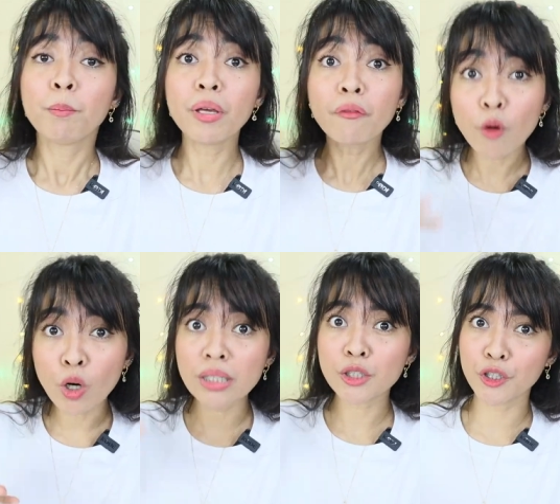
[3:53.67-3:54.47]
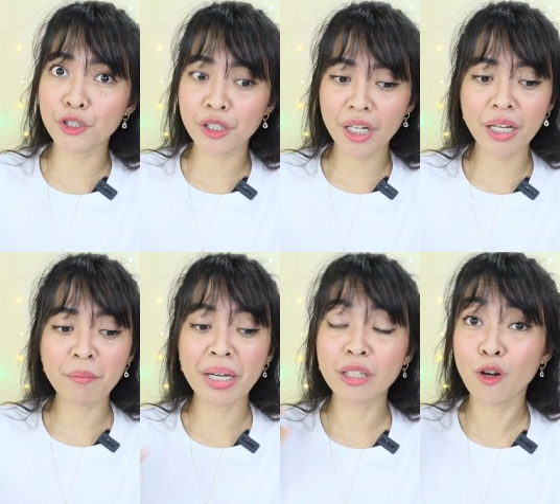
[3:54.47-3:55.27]
before surgery
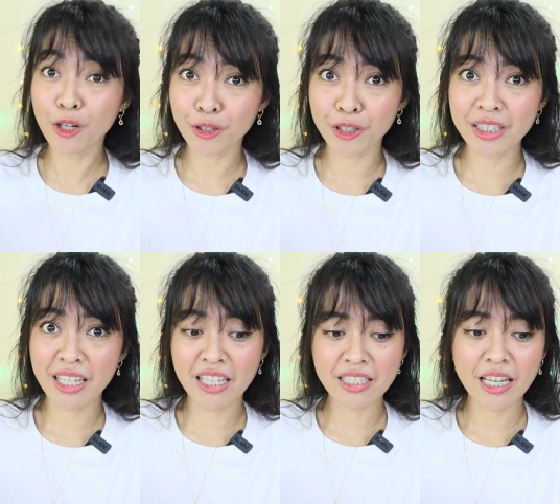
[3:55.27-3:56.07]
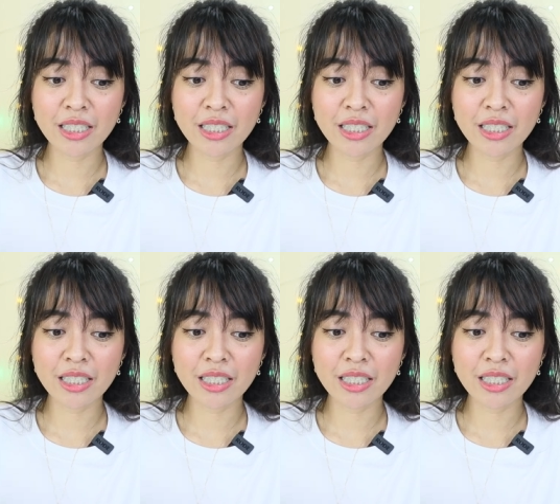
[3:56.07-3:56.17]
by doctors, guys, ha,